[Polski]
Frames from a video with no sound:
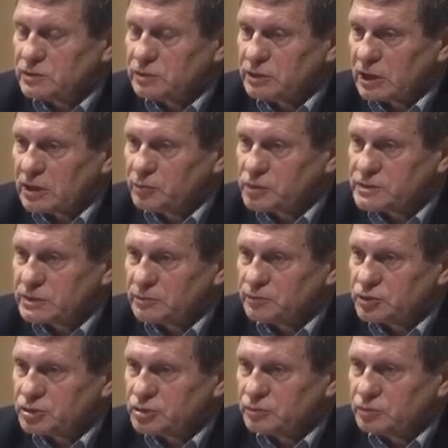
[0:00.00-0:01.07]
co i tak
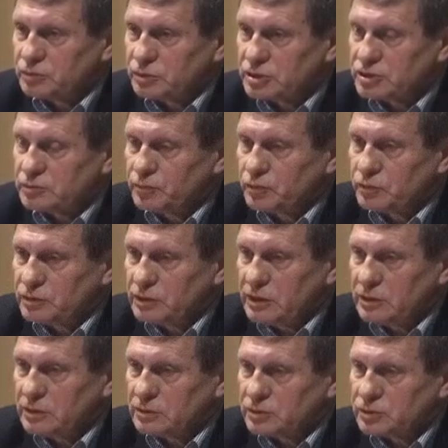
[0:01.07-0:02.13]
Polska potrzebuje, żeby
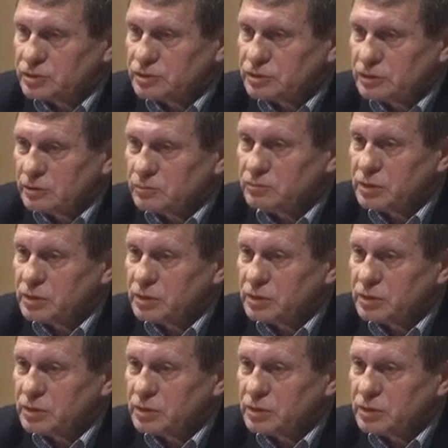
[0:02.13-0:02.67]
uniknąć